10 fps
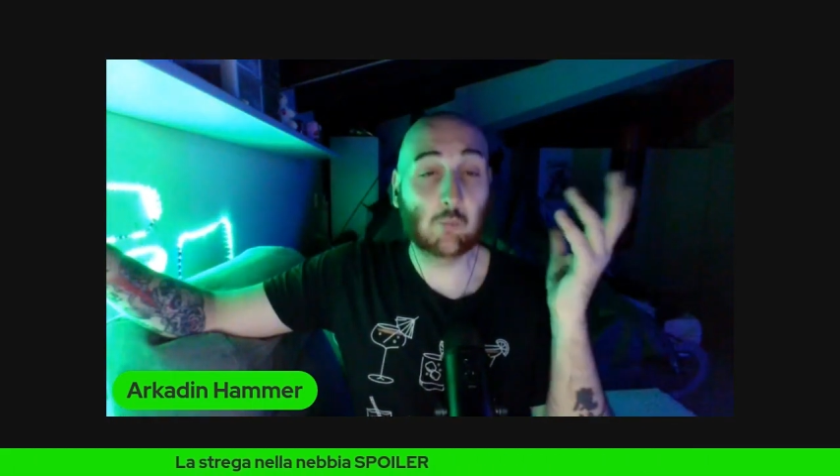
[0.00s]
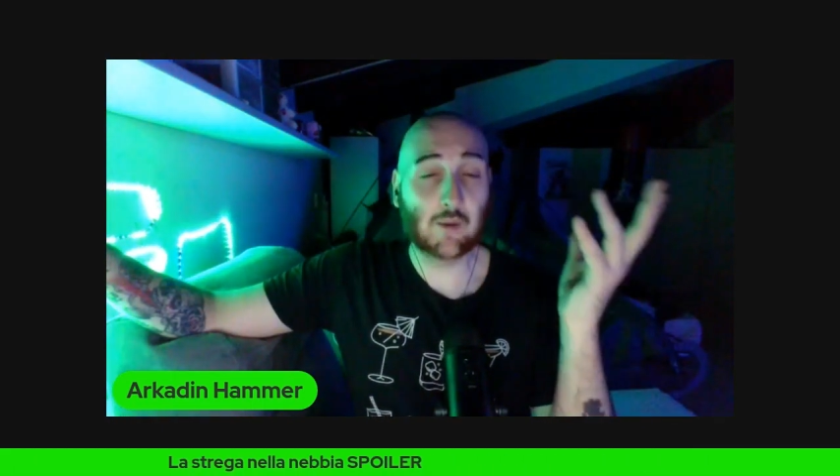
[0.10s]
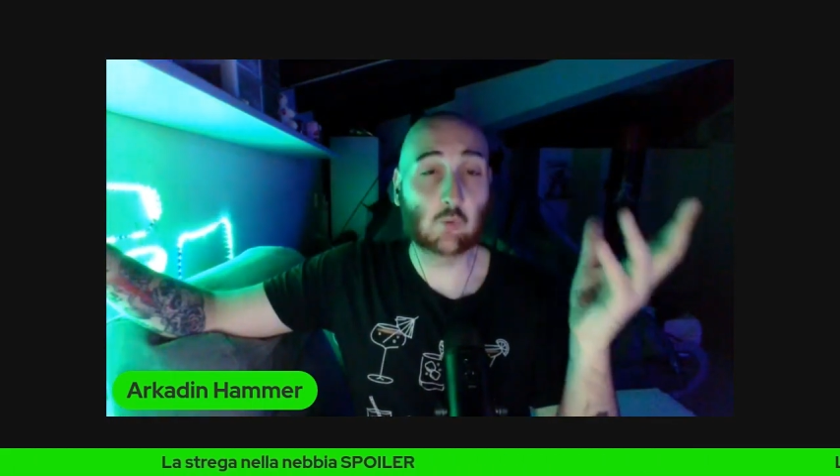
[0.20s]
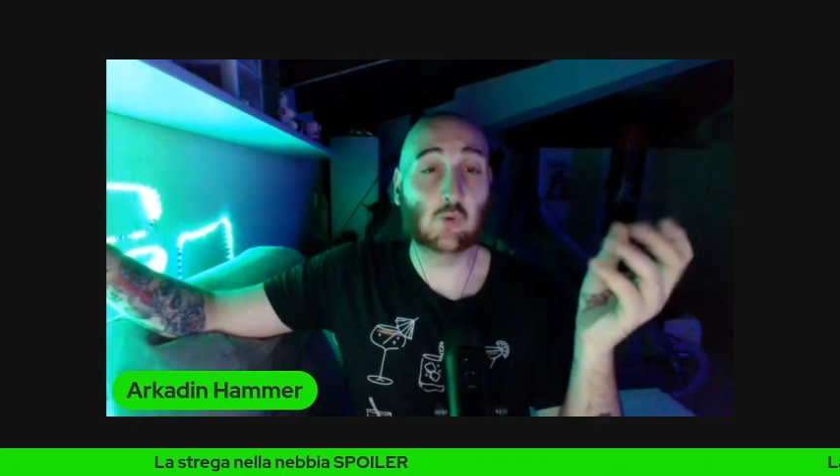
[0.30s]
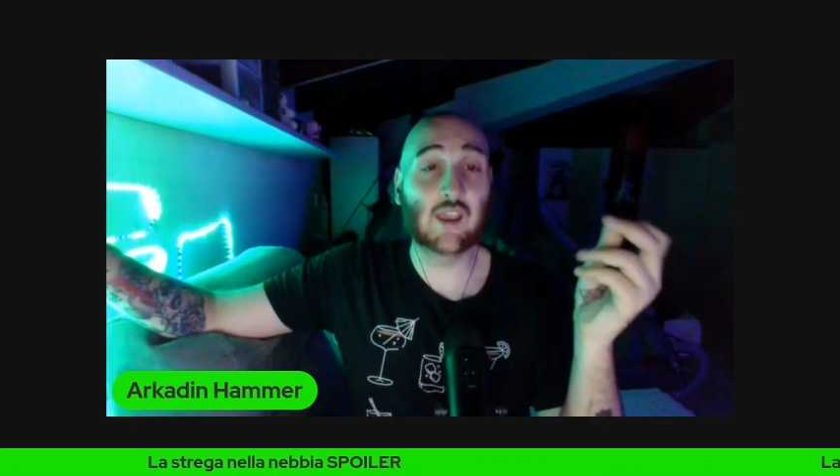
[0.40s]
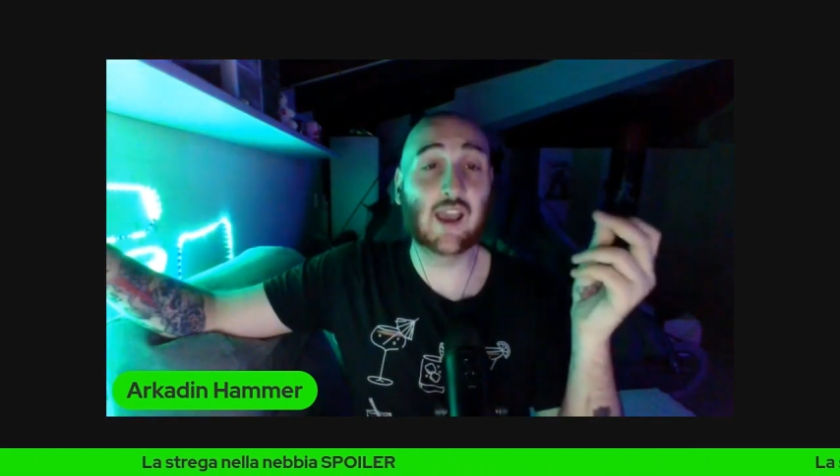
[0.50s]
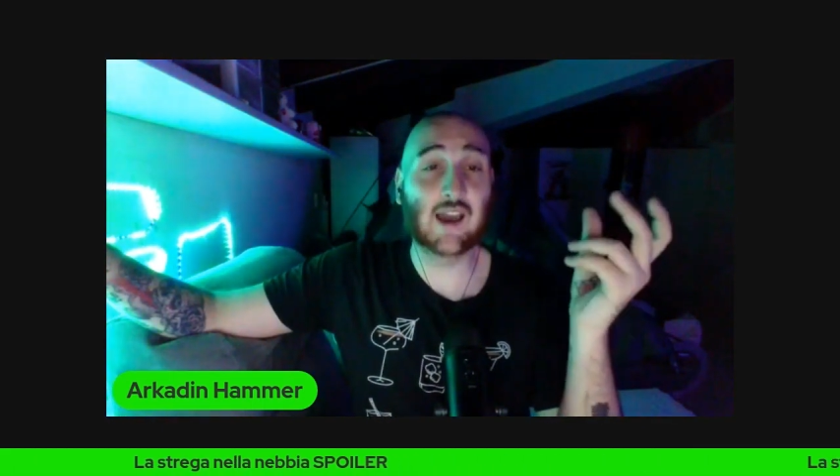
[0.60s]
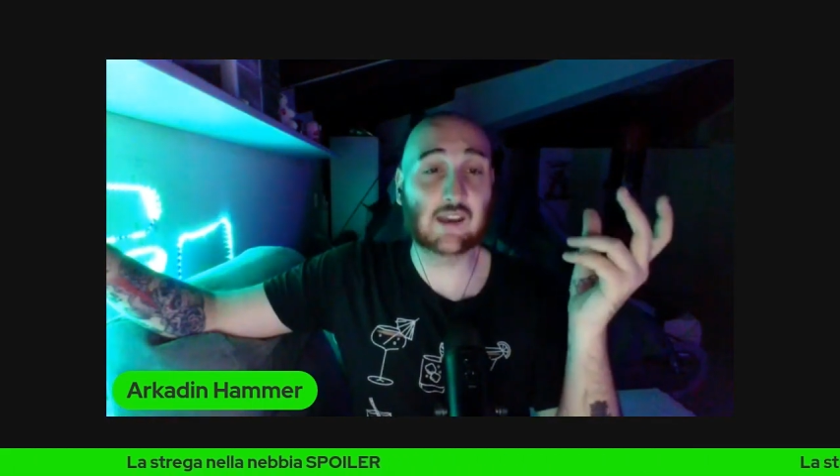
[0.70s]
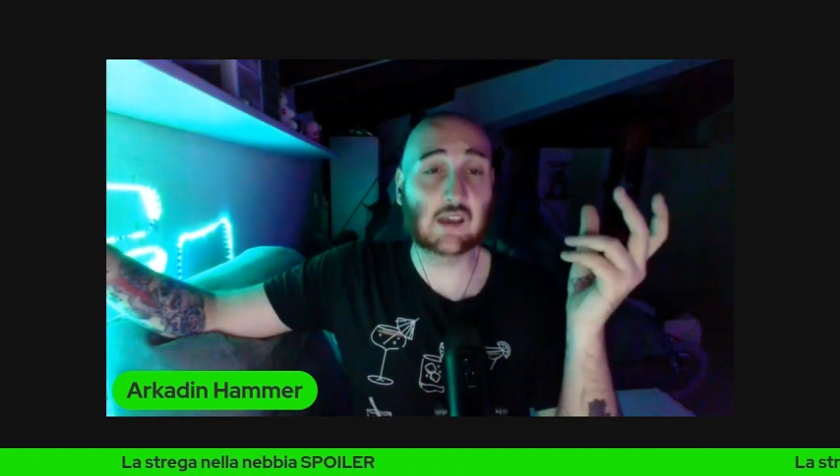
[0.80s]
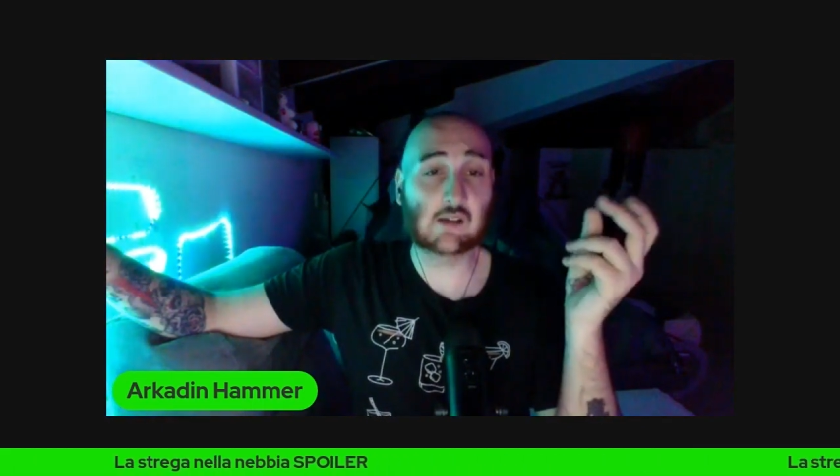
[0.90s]

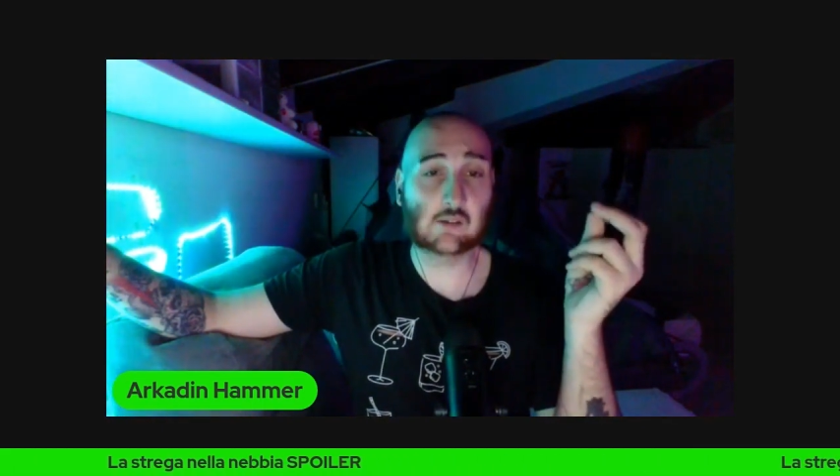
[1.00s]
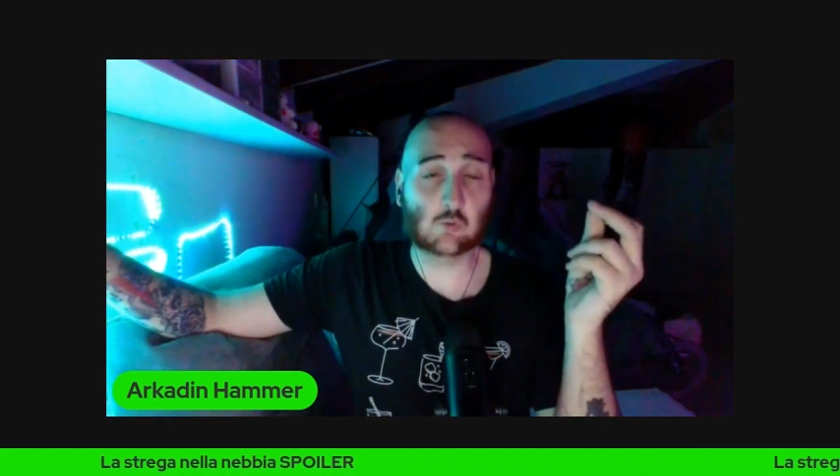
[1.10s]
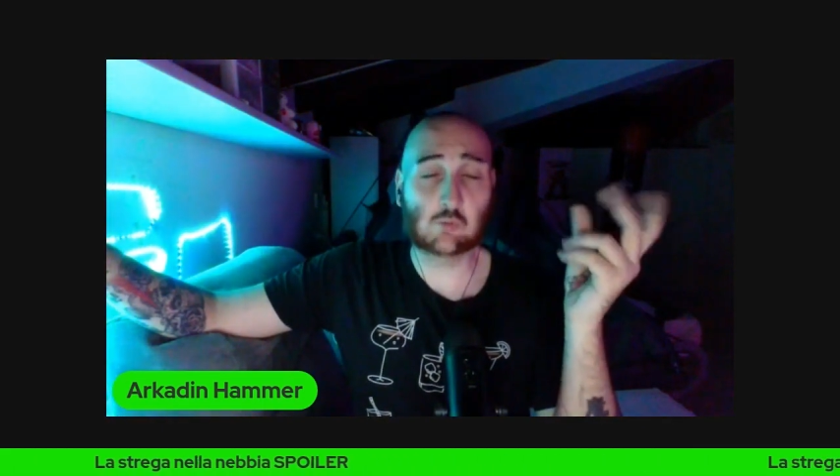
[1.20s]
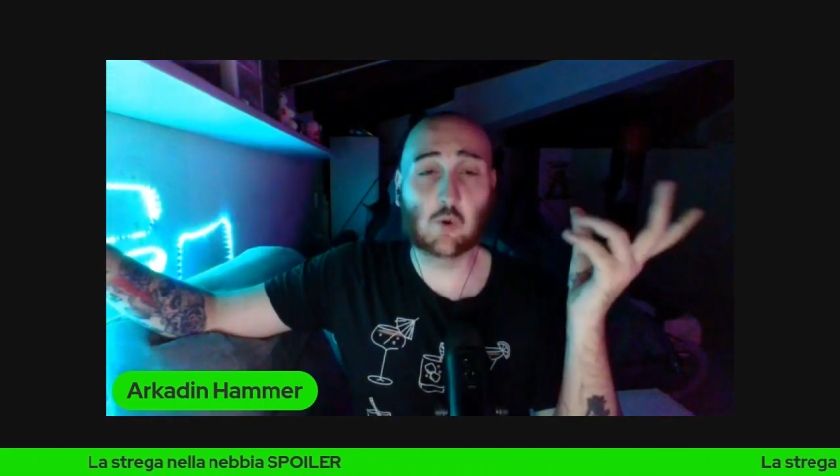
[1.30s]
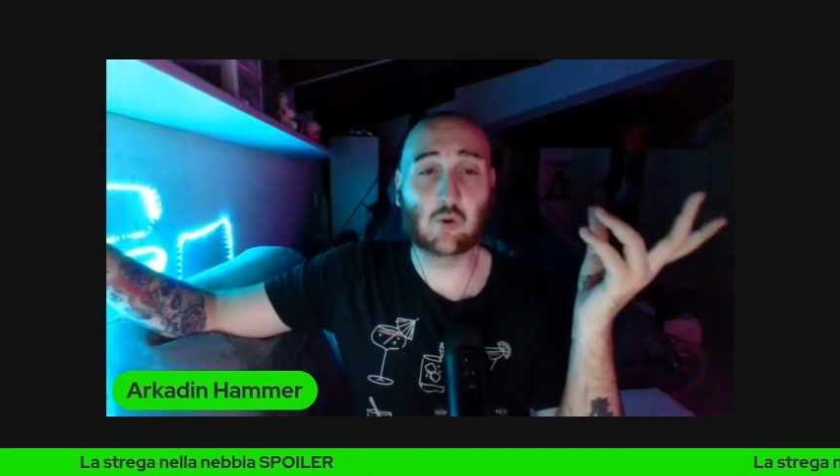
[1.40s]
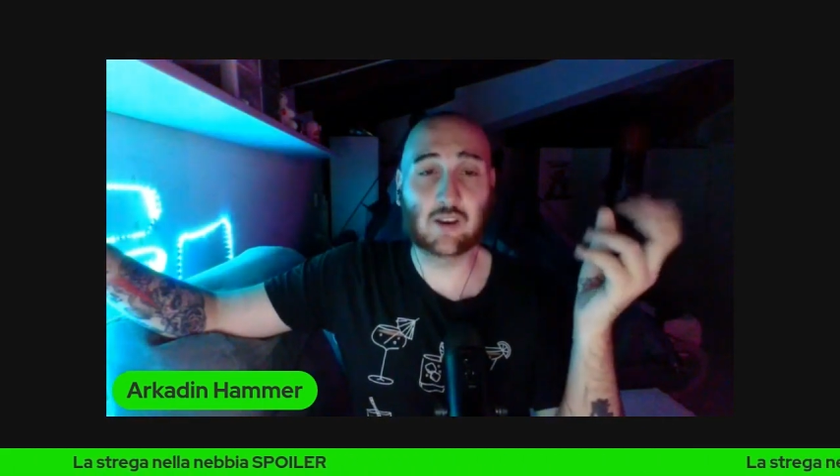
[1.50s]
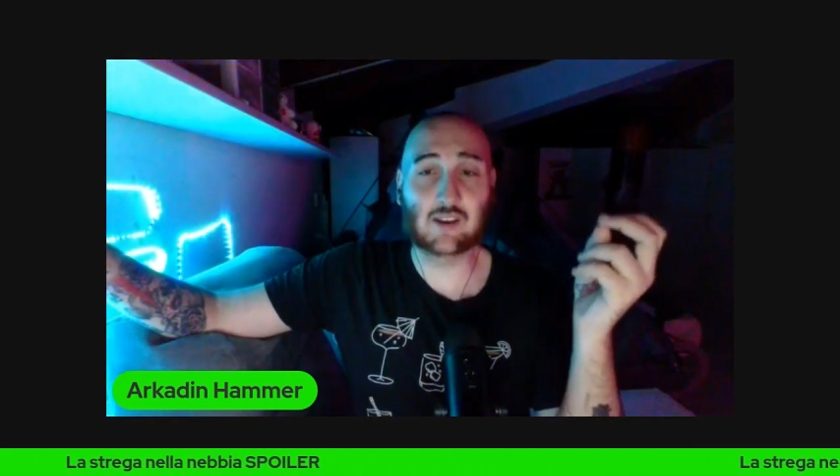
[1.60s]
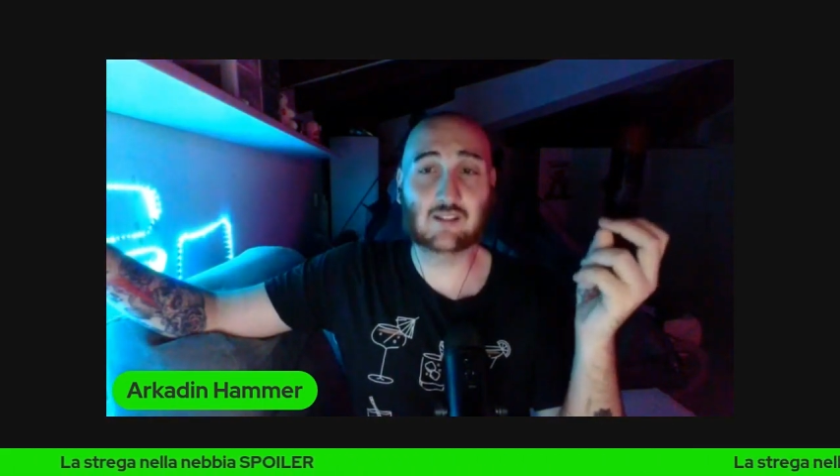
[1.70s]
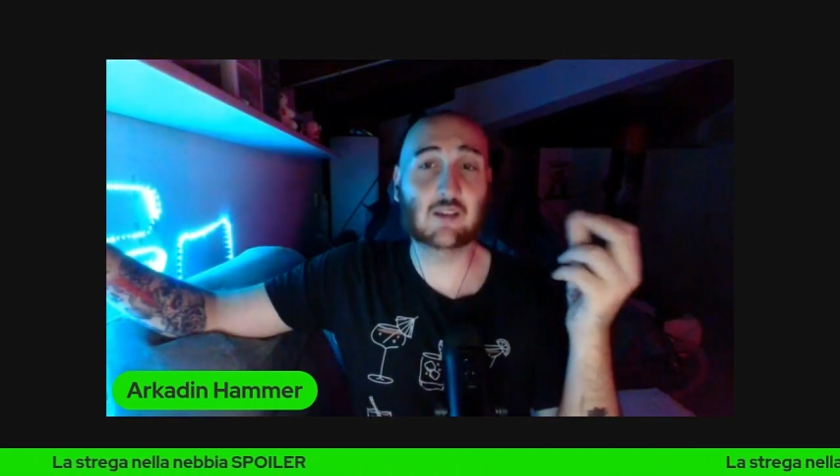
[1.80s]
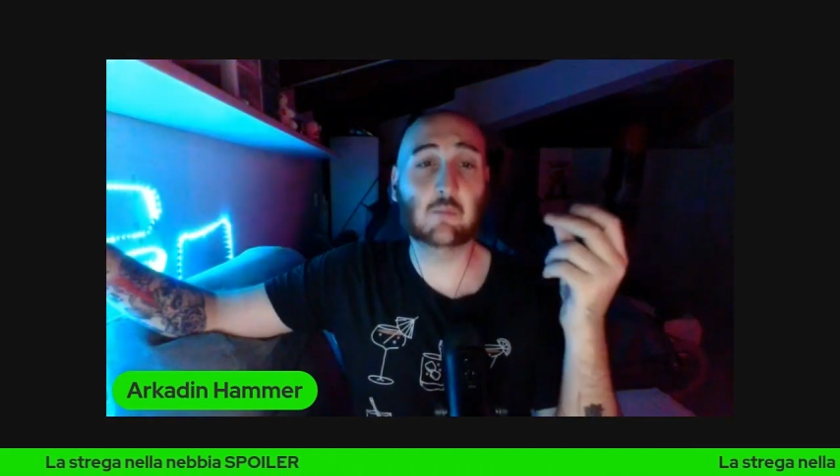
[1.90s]
peculiare rumore
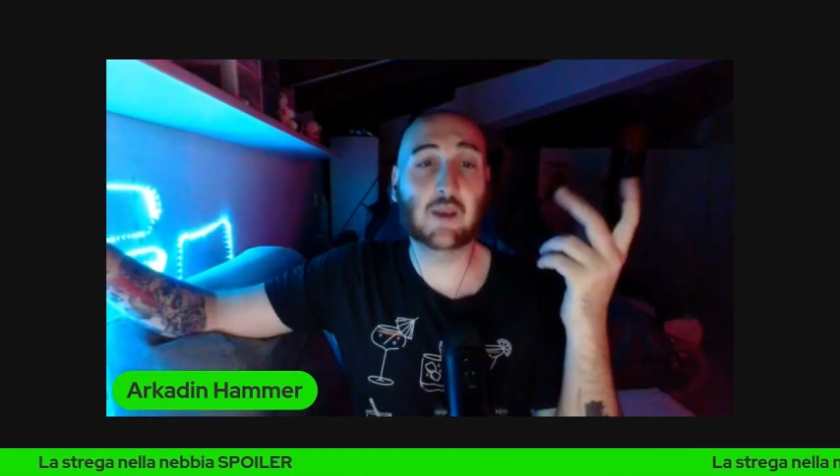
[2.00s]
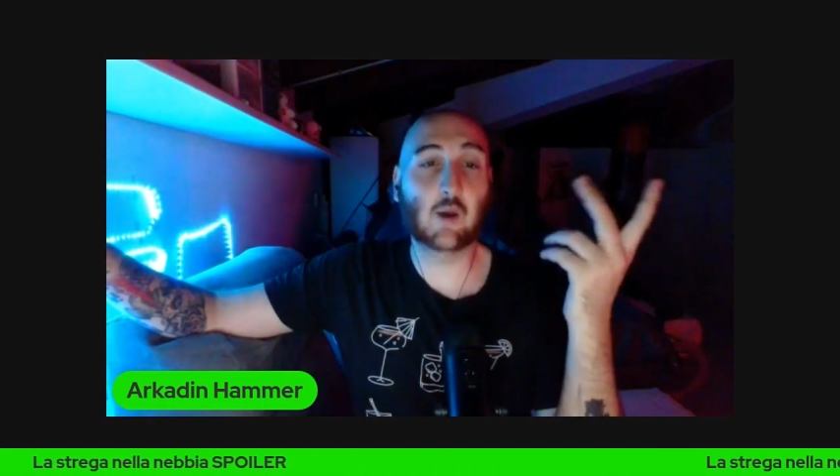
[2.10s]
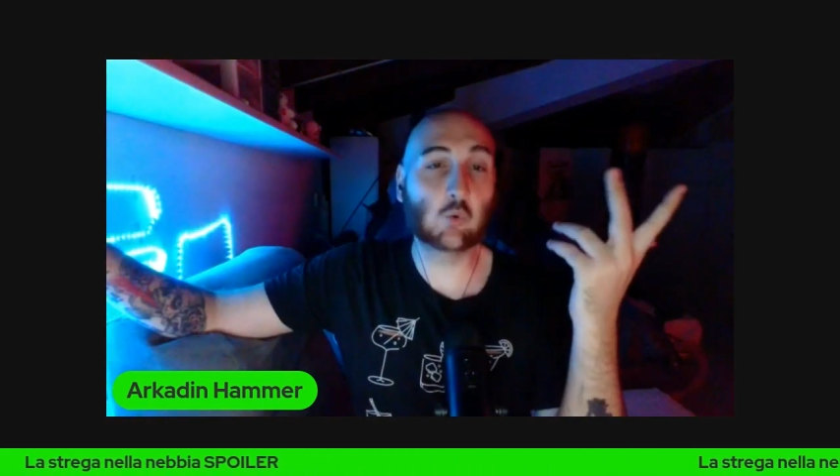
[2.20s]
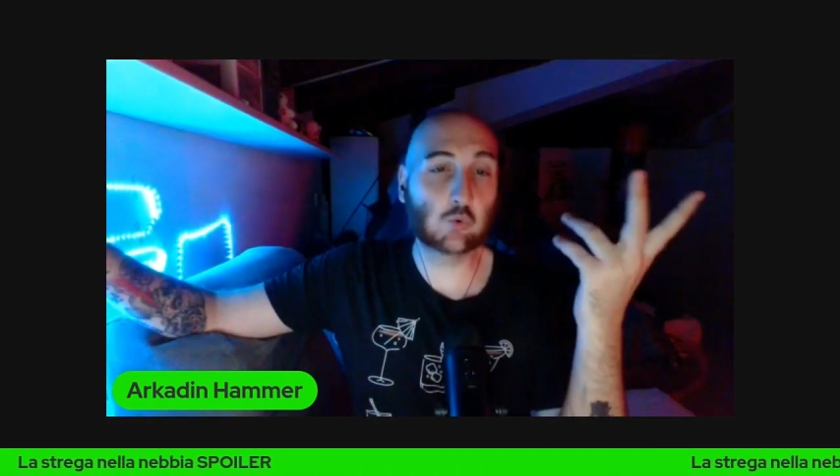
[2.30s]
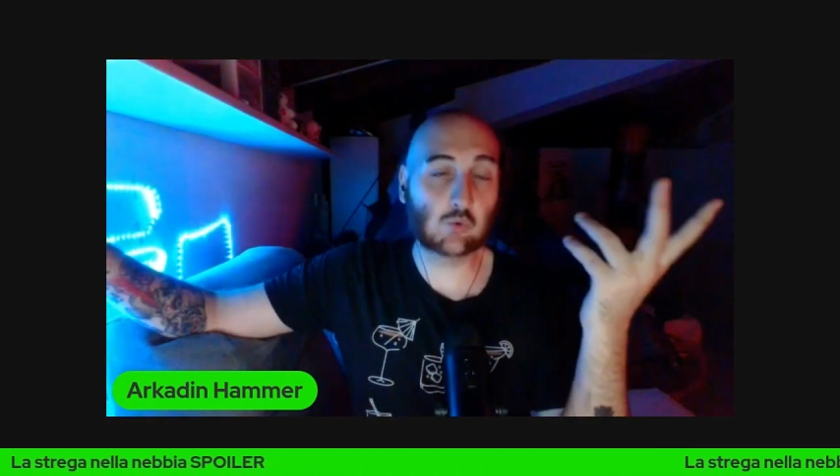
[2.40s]
che sembra un